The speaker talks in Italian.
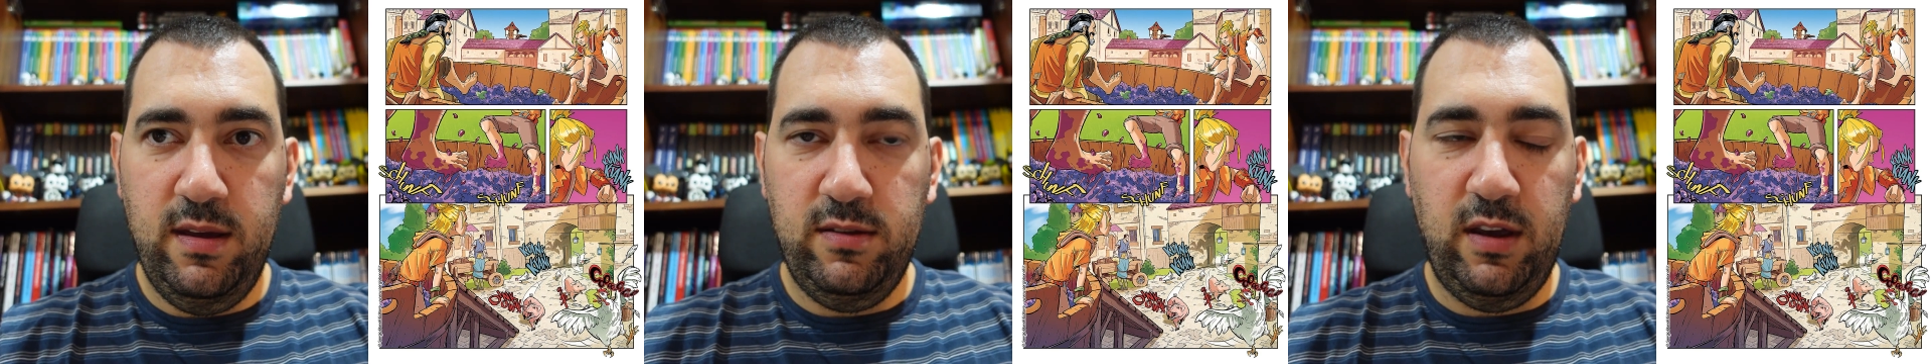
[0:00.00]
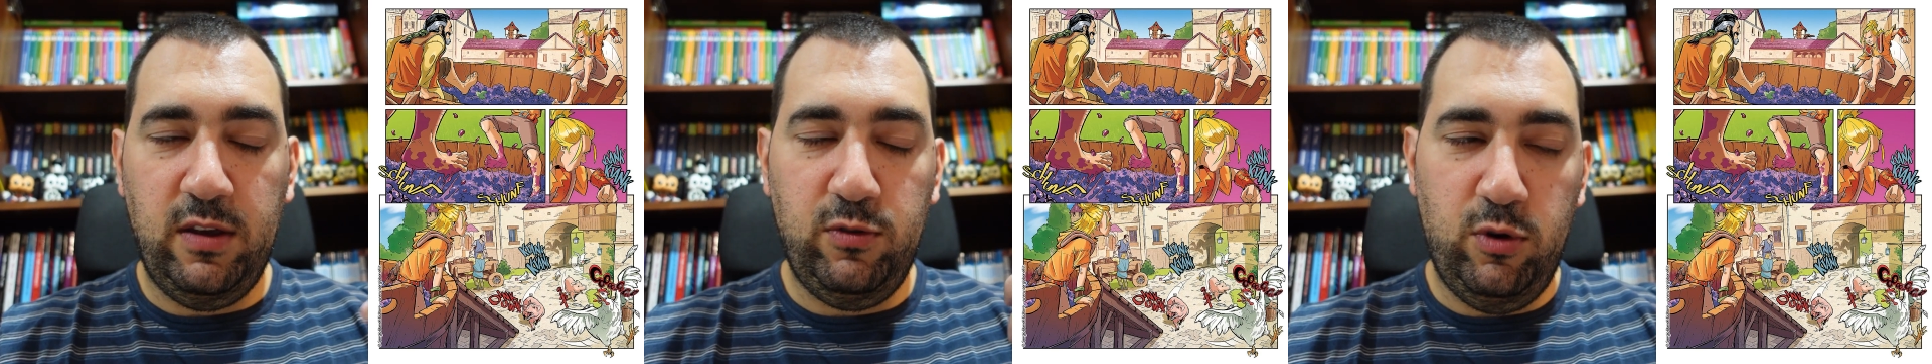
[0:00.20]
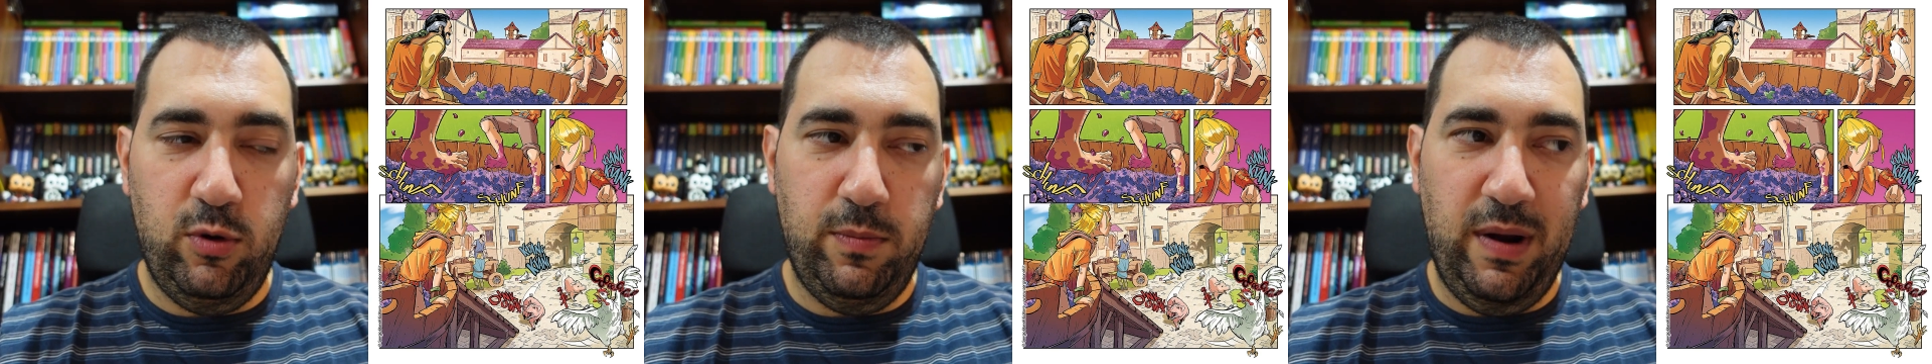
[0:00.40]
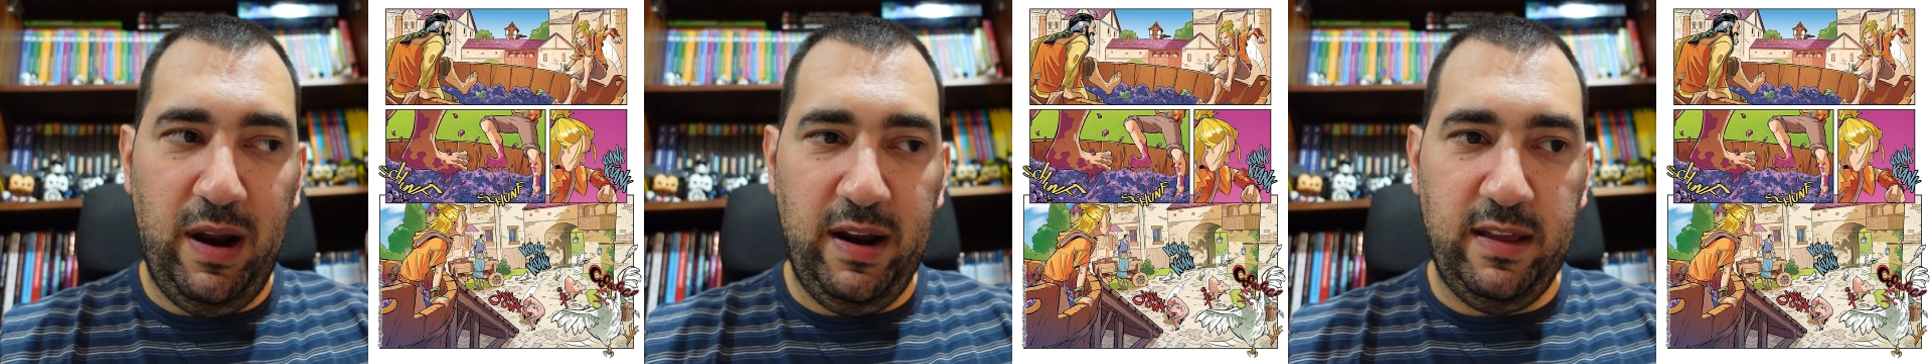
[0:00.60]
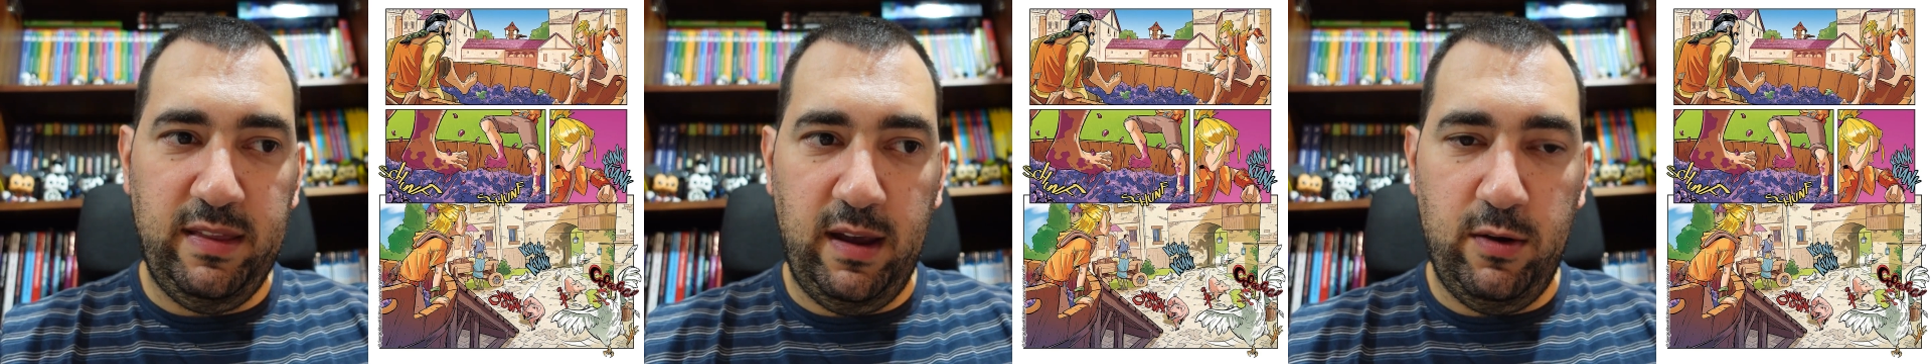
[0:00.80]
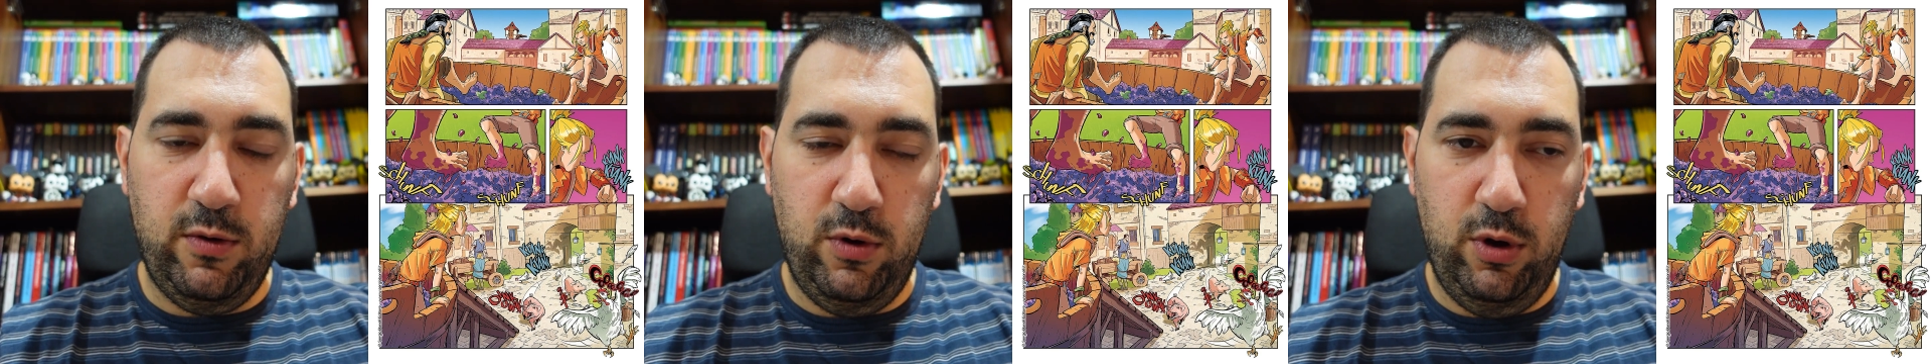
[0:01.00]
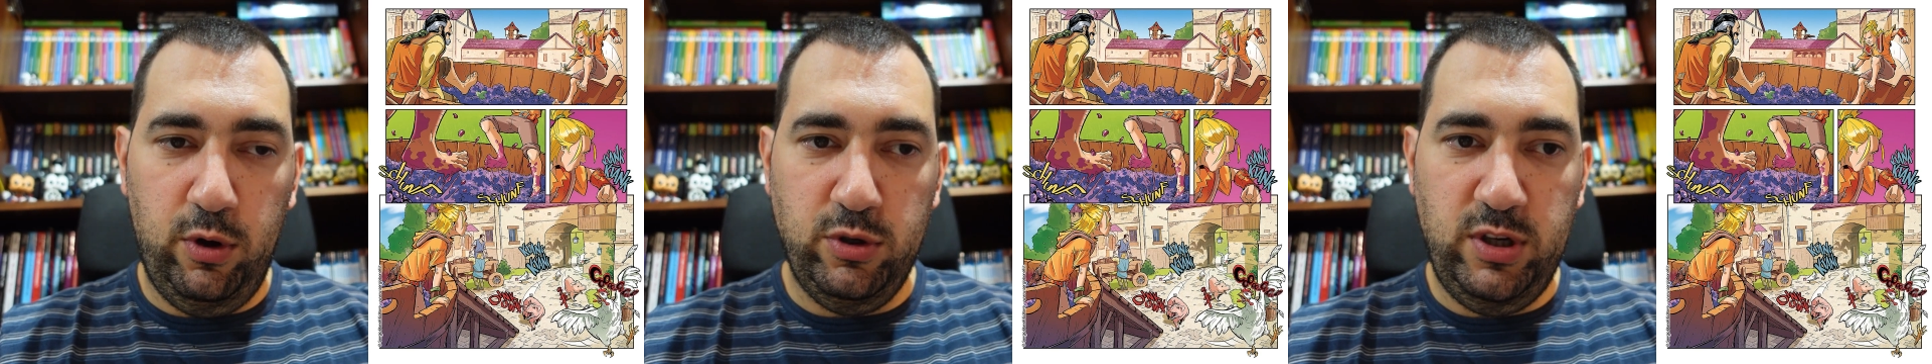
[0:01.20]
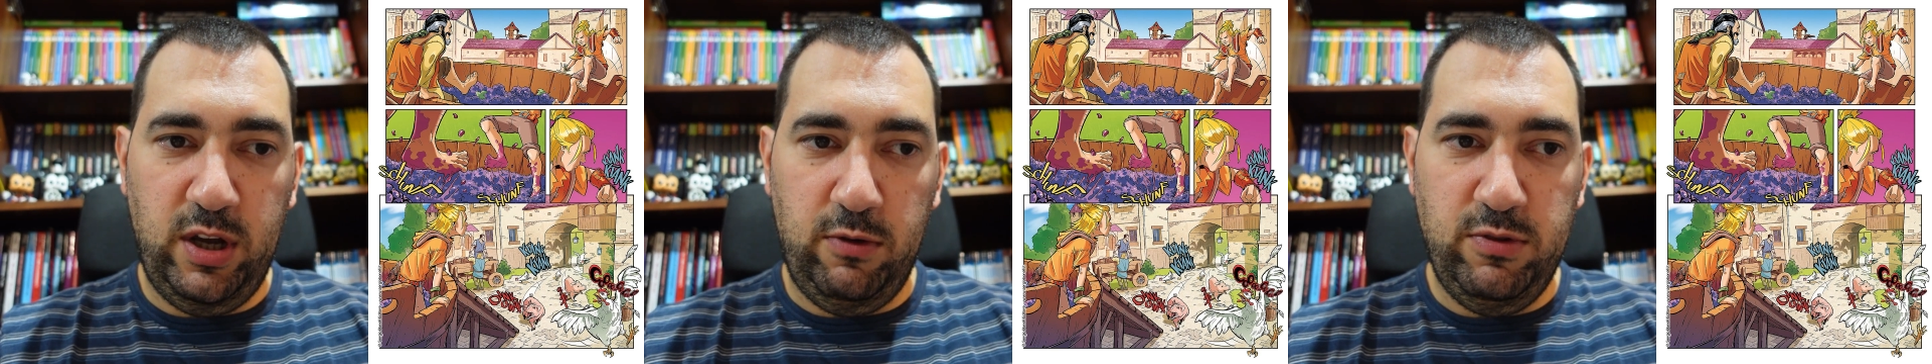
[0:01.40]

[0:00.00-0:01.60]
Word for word: cioè sono braghe tecnologiche,